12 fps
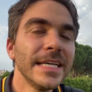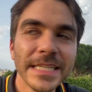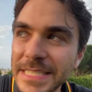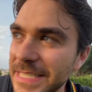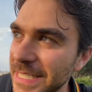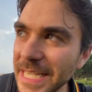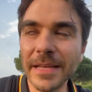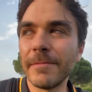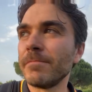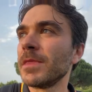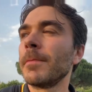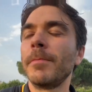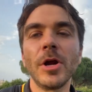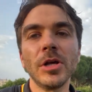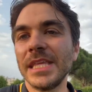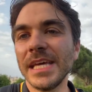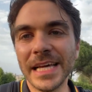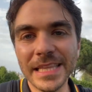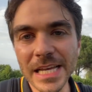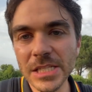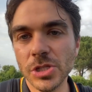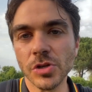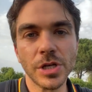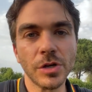Sì, però te
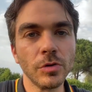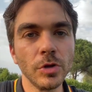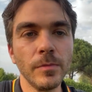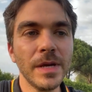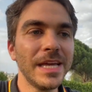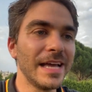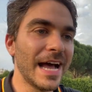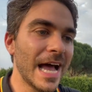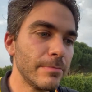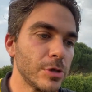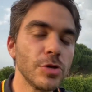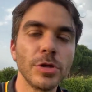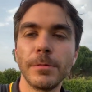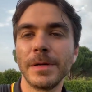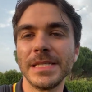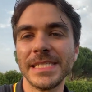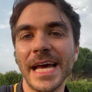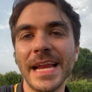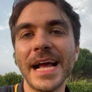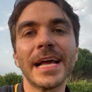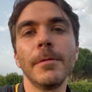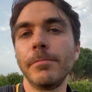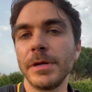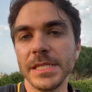adesso secondo me hai bisogno di pensare anche
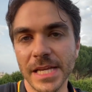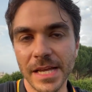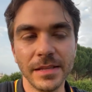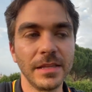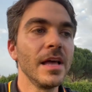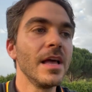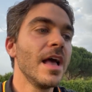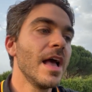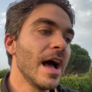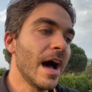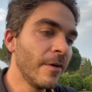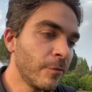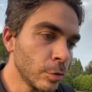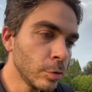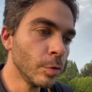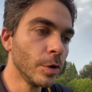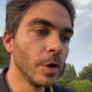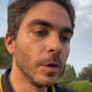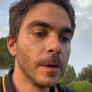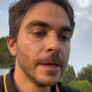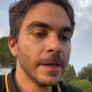al presente al futuro